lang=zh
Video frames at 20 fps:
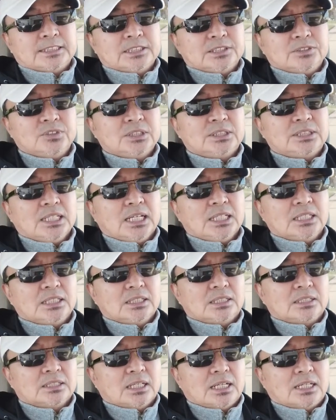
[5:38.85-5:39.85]
因为家
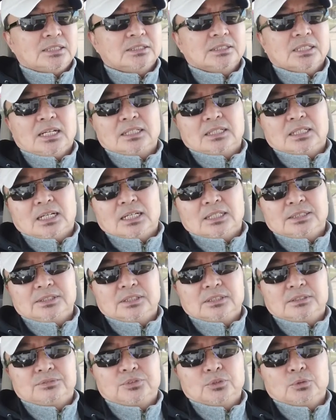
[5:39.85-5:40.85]
里的孩子爱看
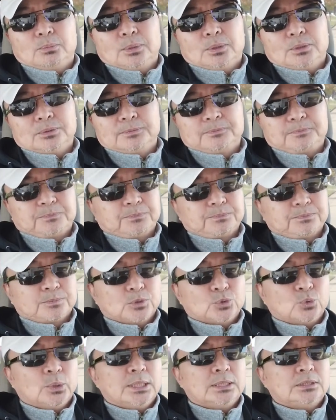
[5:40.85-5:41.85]
这个 football，
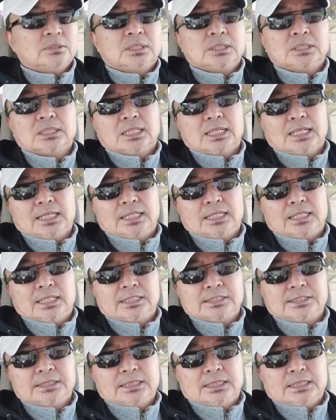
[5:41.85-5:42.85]
我也就跟着看一
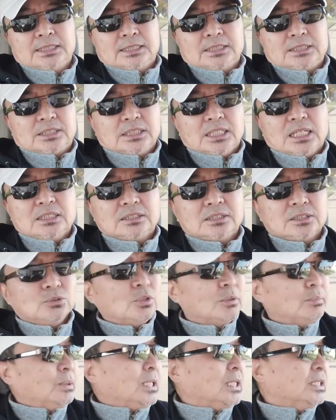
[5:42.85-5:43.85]
眼，其他时候
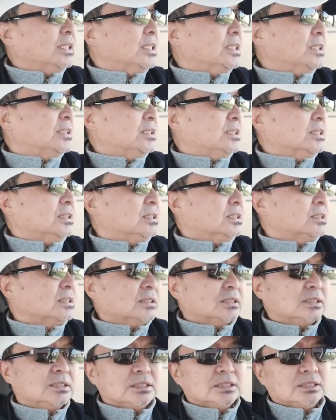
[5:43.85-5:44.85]
我不看电视，
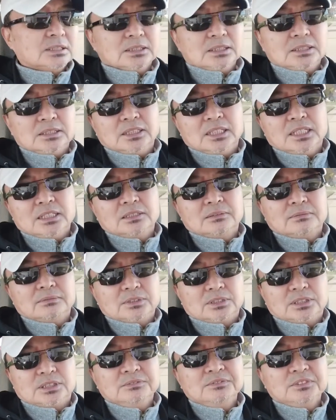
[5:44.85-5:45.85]
那些电视
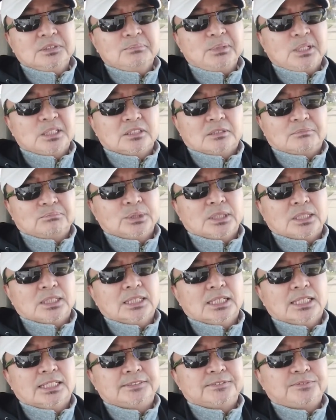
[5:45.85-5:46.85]
新闻报道不能
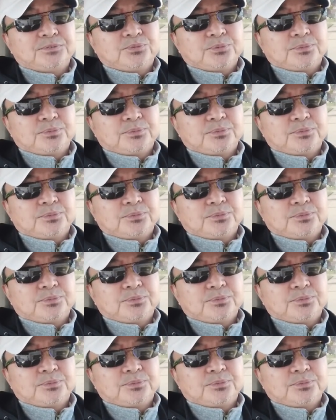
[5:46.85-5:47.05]
看。